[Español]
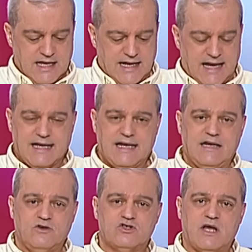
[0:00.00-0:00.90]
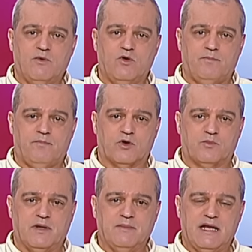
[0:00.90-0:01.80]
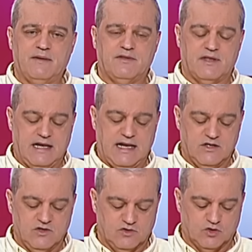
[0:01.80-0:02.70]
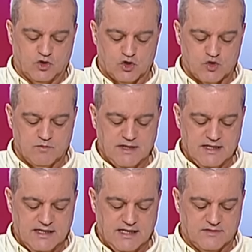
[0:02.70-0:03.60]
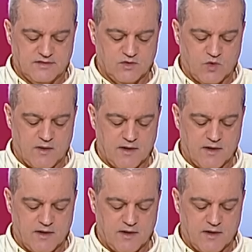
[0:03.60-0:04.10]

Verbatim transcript: Ángela nos llamó por primera vez en el año 2019.